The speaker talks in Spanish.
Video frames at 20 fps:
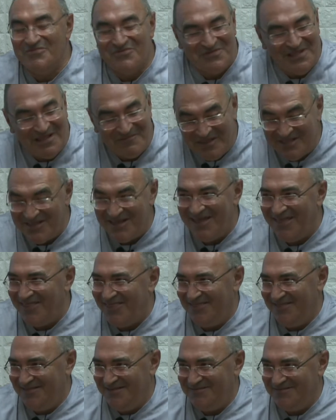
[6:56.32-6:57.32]
pues la mitad,
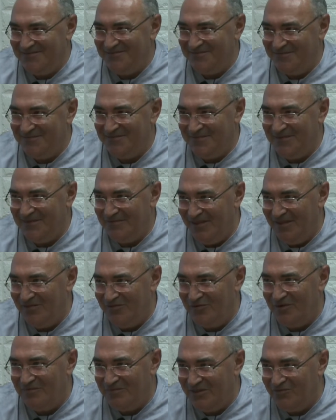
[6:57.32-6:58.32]

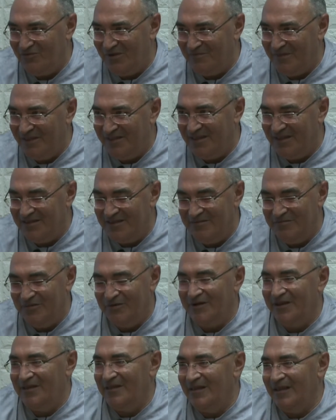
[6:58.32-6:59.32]
viviendo habitualmente allí,
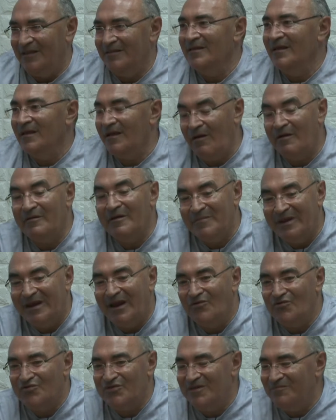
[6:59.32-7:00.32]
porque ahora en
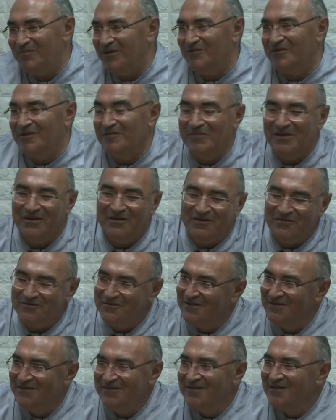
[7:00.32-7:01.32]
verano sí, pero en invierno
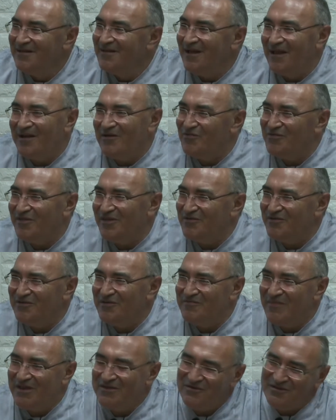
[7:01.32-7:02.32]
los
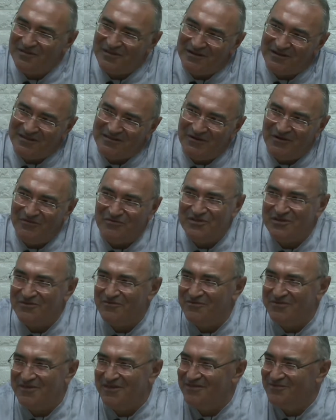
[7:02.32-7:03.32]
señores mayores se le llevan los
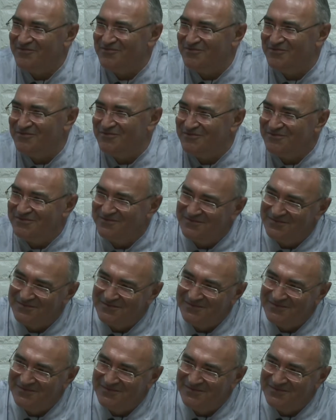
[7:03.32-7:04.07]
hijos a, su,